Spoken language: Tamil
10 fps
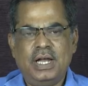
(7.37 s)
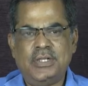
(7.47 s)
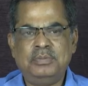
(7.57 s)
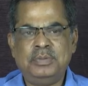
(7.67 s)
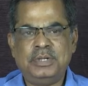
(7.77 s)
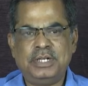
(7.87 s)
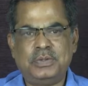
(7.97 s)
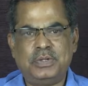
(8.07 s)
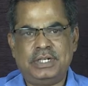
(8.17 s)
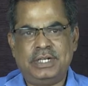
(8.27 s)
அன்புமிக்க
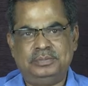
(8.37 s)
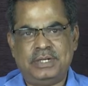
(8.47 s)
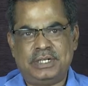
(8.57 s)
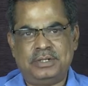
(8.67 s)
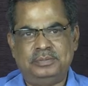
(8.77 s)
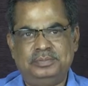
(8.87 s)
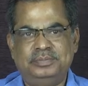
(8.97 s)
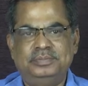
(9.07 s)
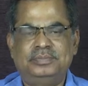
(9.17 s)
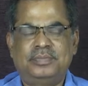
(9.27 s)
தோழர்களே வணக்கம்
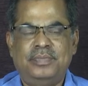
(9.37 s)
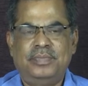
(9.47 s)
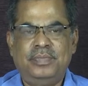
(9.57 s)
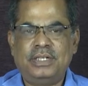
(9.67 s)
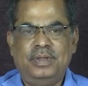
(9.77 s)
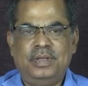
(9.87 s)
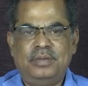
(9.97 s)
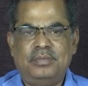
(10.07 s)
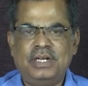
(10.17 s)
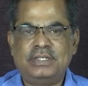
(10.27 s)

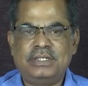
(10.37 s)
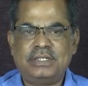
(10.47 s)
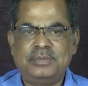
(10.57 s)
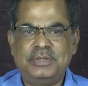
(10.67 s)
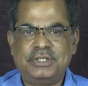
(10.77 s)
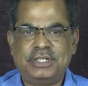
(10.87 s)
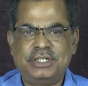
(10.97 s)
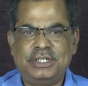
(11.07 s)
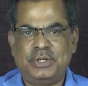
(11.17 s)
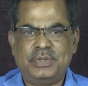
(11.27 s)
மார்க்சிஸ்ட் கம்யூனிஸ்ட்
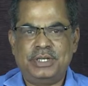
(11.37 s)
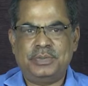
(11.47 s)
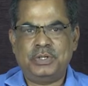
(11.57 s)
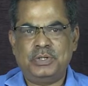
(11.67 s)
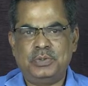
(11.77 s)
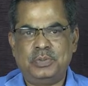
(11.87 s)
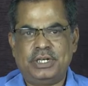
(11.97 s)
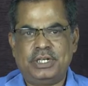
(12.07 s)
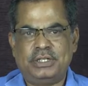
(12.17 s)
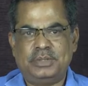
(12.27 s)
கட்சியினுடைய முகநூல்
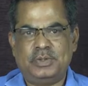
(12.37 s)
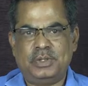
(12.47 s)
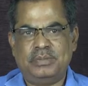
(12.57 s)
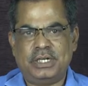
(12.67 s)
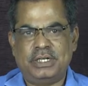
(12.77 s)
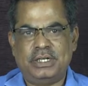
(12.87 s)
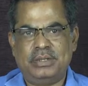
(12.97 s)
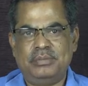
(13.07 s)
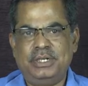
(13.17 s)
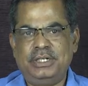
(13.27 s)
பக்கத்தின் மூலமாக
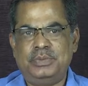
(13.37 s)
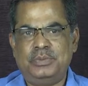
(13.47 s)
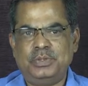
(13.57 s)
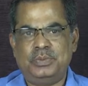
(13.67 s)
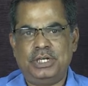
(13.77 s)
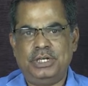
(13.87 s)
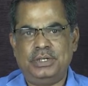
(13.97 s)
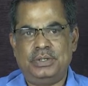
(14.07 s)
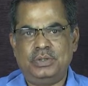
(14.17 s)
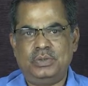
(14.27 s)
மீண்டும் ஒரு முறை
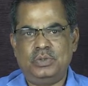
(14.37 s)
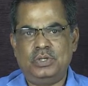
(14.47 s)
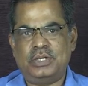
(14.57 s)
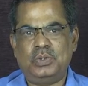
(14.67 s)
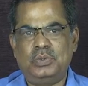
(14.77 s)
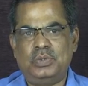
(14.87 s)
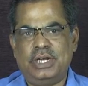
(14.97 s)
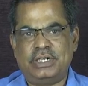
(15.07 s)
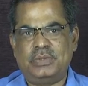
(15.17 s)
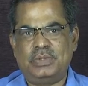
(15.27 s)
உங்களோடு
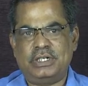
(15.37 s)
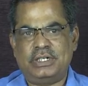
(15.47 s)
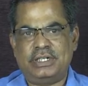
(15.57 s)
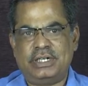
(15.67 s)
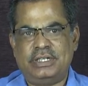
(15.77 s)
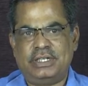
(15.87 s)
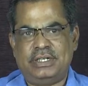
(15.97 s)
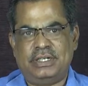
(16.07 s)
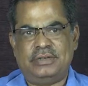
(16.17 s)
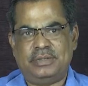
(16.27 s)
உரையாடுவதற்கு கிடைத்த
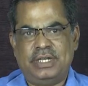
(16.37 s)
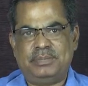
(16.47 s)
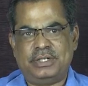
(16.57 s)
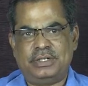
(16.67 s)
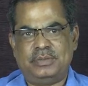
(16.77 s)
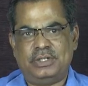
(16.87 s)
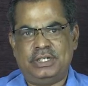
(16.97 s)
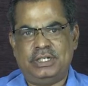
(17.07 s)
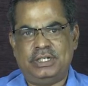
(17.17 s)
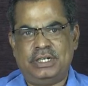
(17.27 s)
வாய்ப்பிற்கு
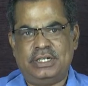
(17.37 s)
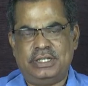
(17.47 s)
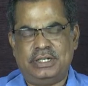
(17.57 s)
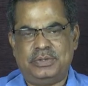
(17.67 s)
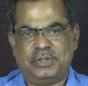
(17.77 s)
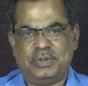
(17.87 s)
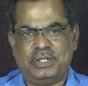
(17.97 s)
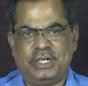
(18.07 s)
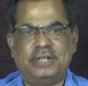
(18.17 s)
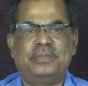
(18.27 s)
முதலில் நன்றி தெரிவித்துக்
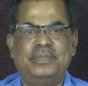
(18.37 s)
கொள்கிறேன்